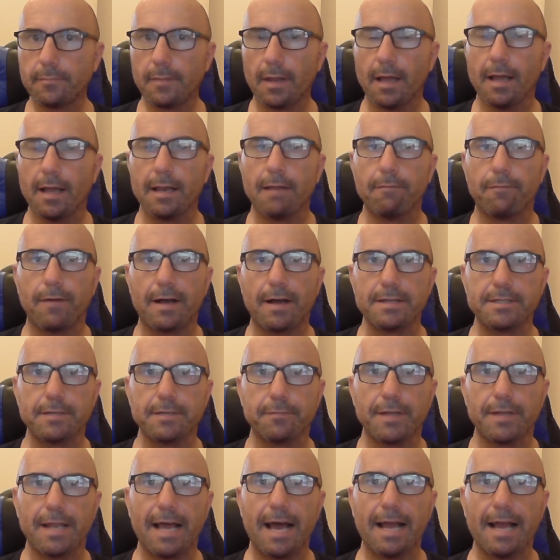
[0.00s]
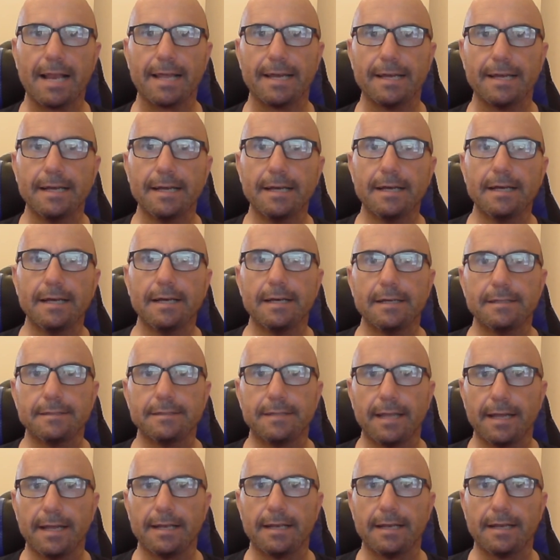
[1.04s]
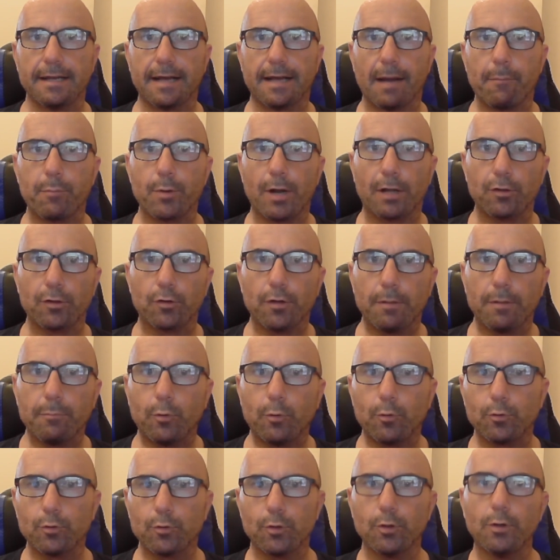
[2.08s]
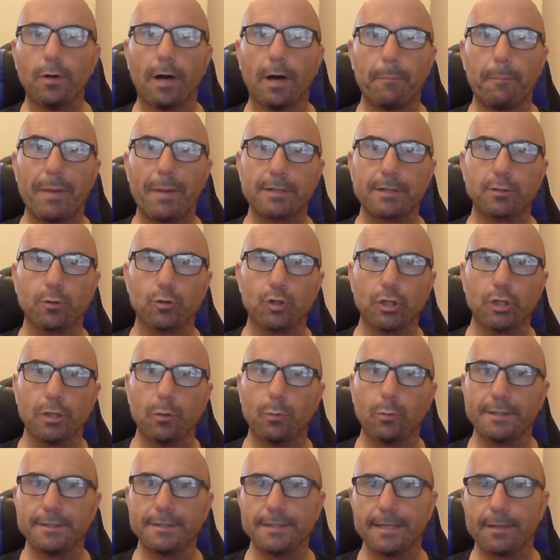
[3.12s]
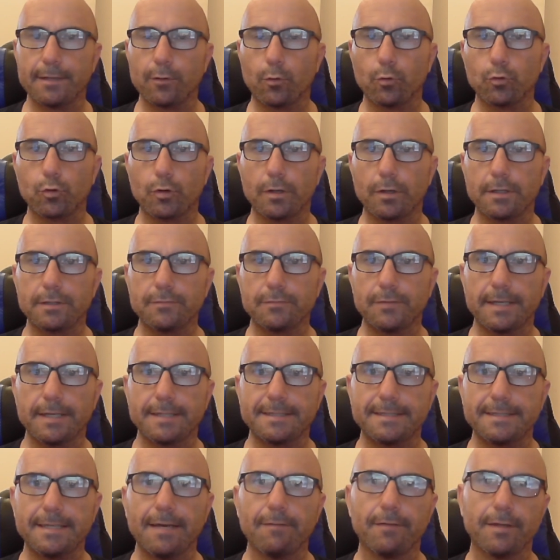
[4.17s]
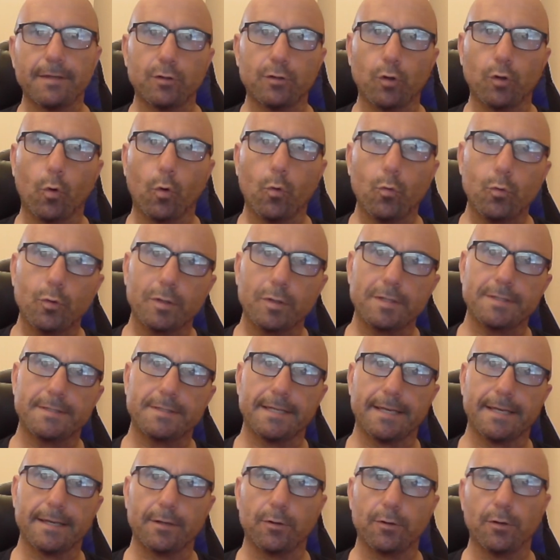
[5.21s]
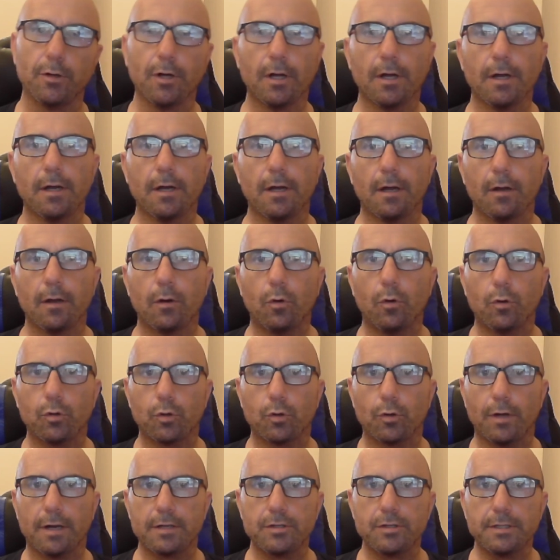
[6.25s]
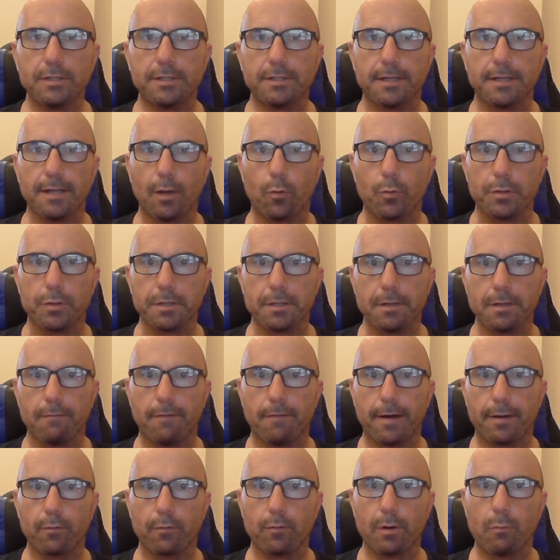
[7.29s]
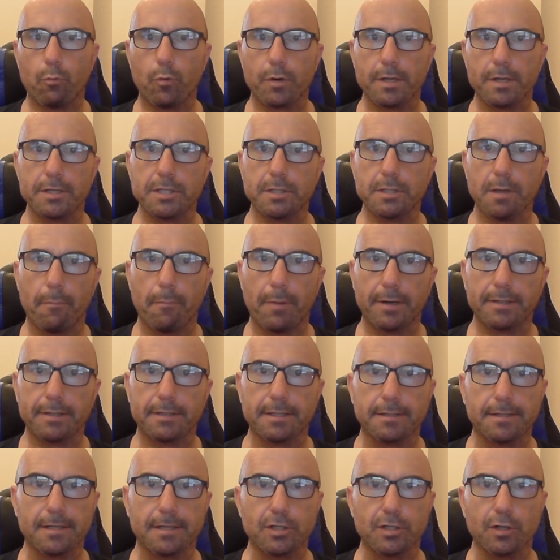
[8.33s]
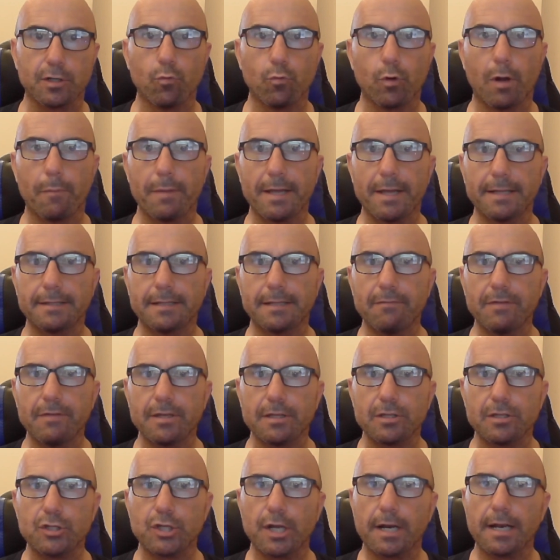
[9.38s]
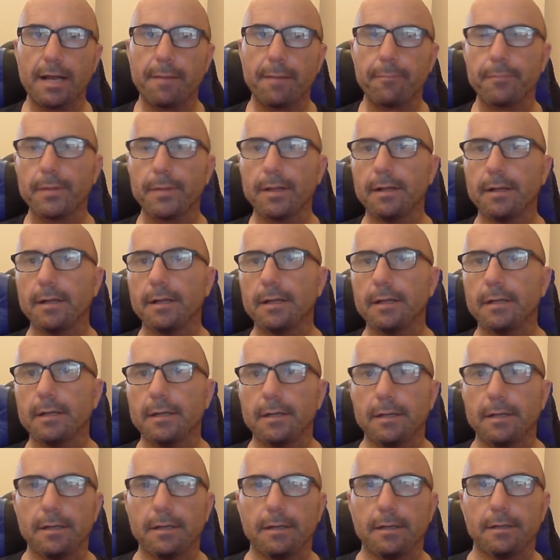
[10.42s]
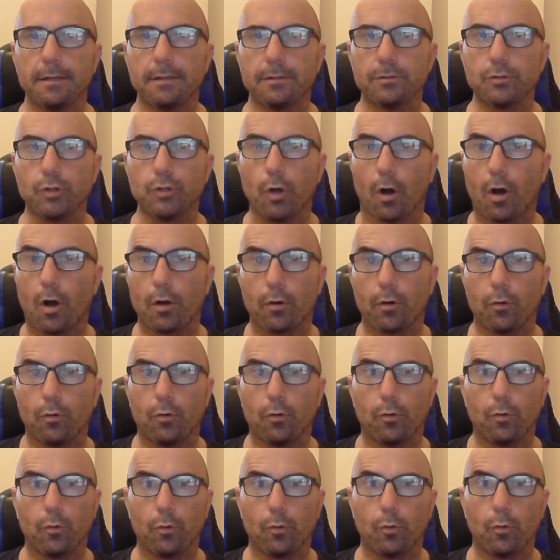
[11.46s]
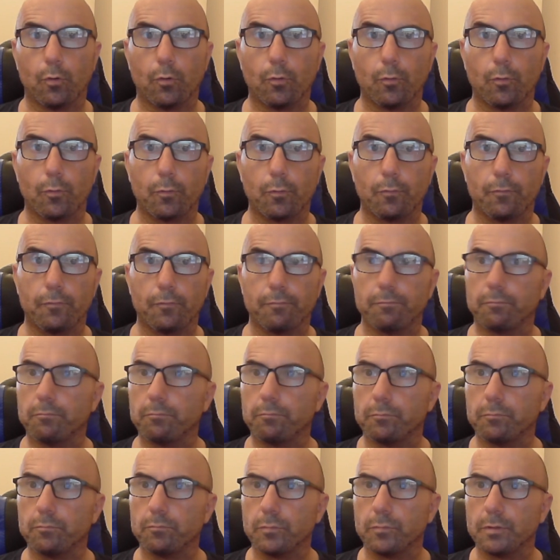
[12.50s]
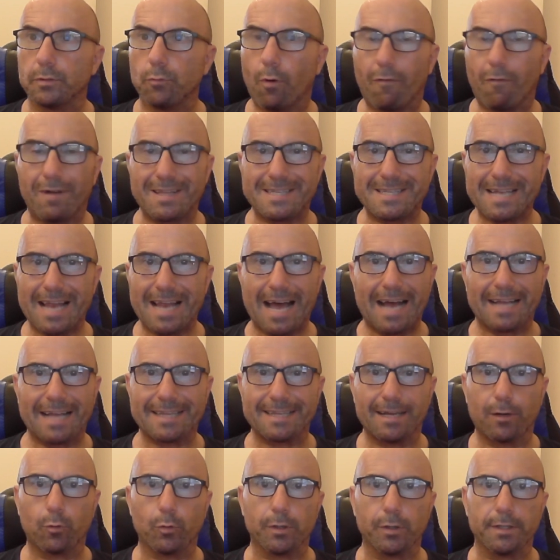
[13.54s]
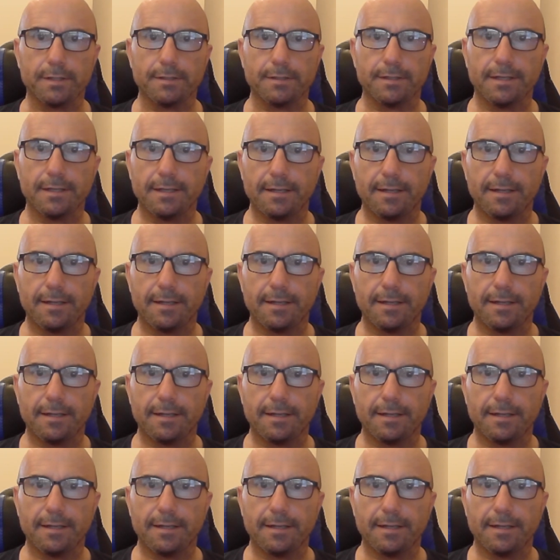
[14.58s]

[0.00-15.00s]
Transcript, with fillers: alla fase finale del campionato del mondo, ha perso 5-0 contro la Svezia, ha vinto 1-0 contro l'Argentina, quindi deve fare una buonissima partita, sicuramente vincerla. Giocano mm, Nuova Zelanda, quindi